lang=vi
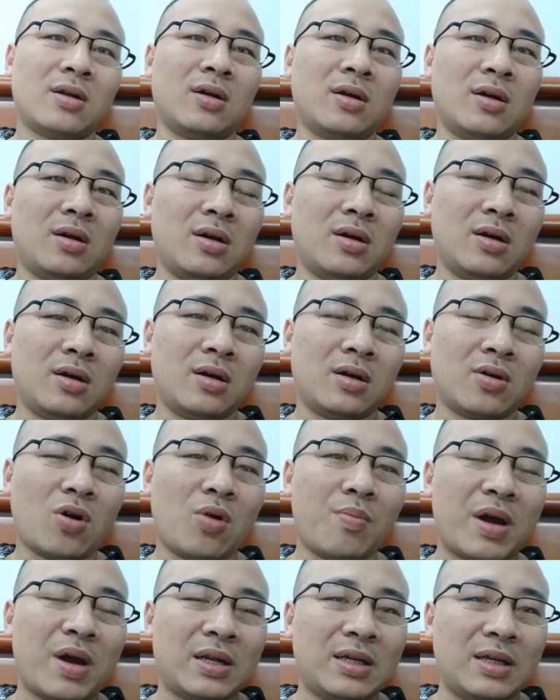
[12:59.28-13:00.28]
uh,
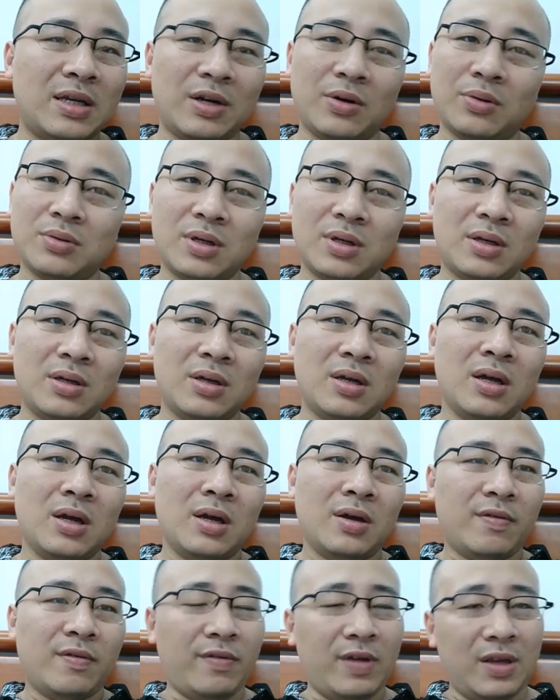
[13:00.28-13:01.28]
comment nhiều thì
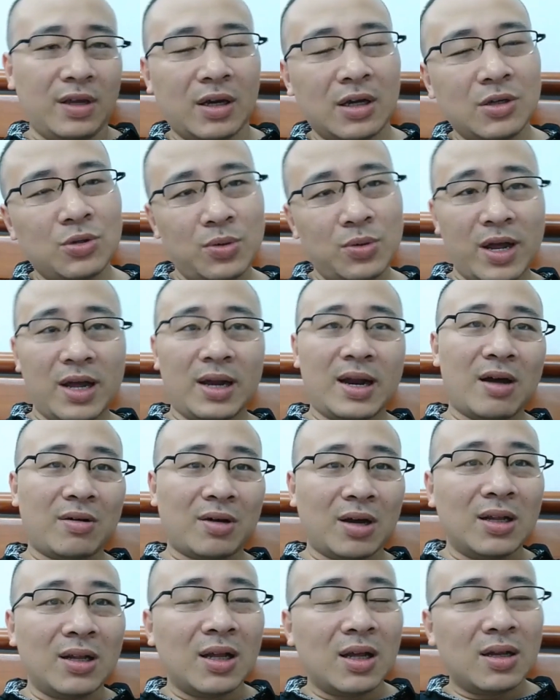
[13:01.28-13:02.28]
về những cái chủ đề nào
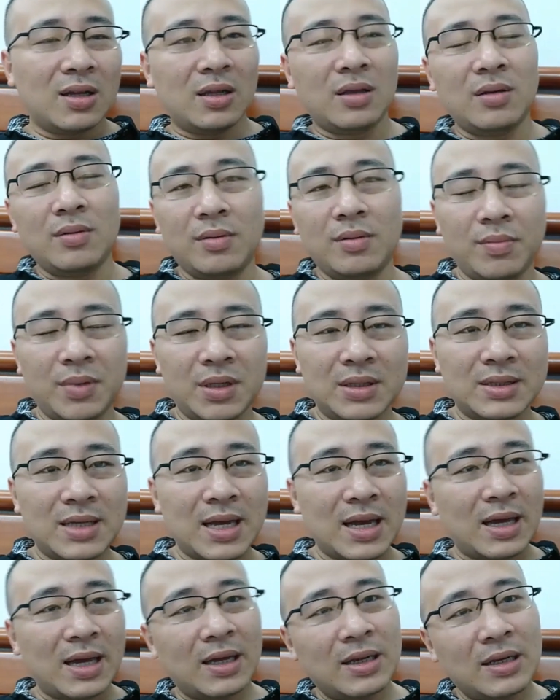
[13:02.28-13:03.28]
cần thiết thì mình
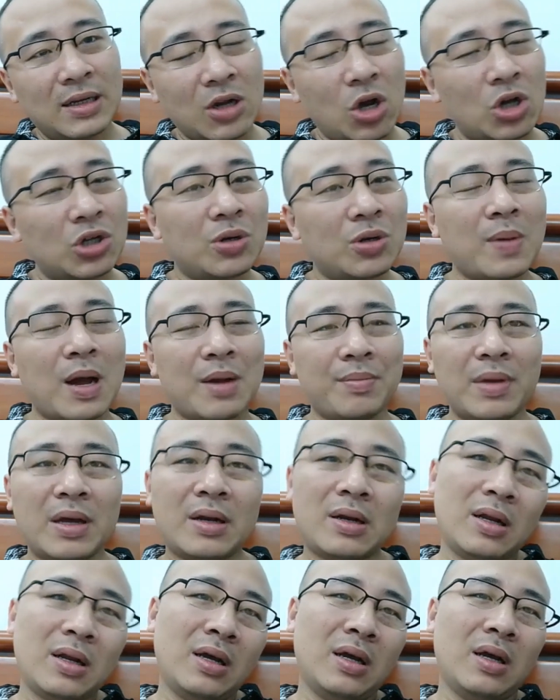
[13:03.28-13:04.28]
sẽ nói cho bạn biết.